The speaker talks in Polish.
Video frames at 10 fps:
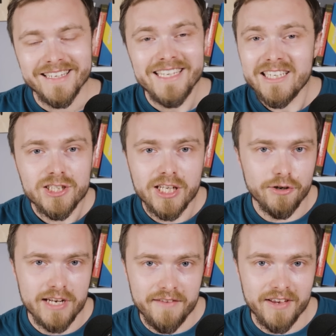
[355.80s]
Nikt
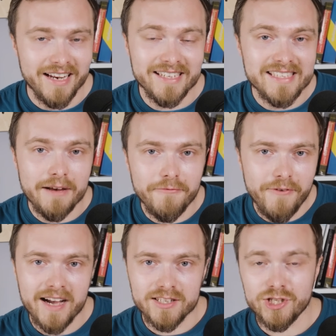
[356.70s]
tego nie wie, ale sam
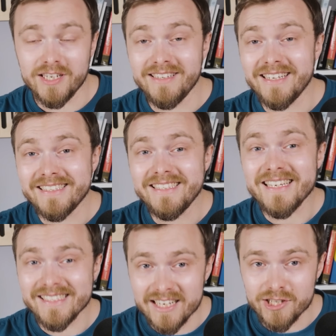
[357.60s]
fakt, że indeks
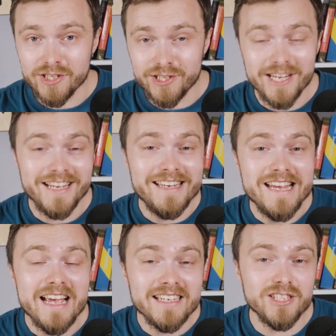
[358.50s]
jest na szczycie,
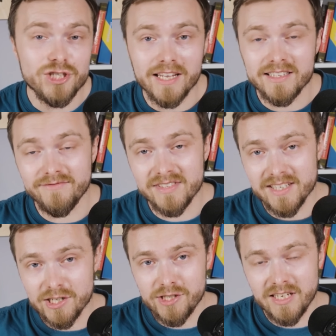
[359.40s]
nie jest żadnym
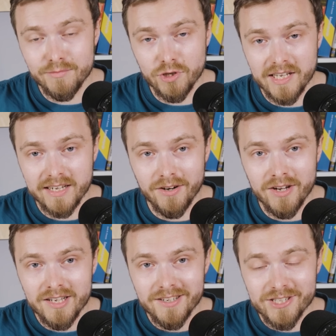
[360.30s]
wyznacznikiem do tego,
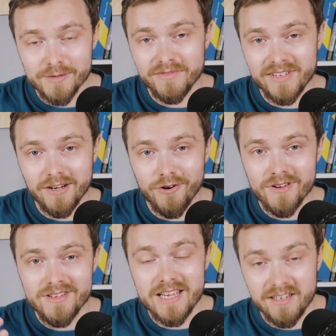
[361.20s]
żeby w niego
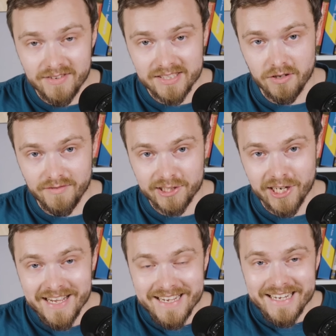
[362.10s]
nie inwestować.
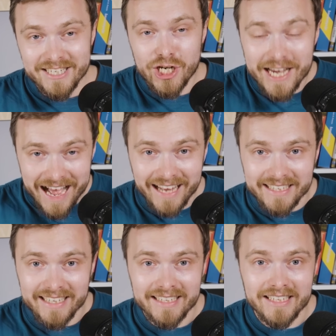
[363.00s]

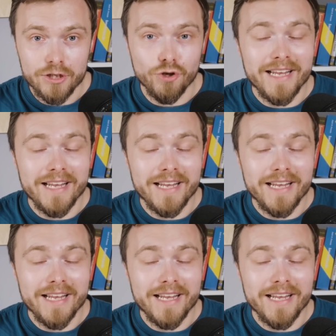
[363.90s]
Czekanie to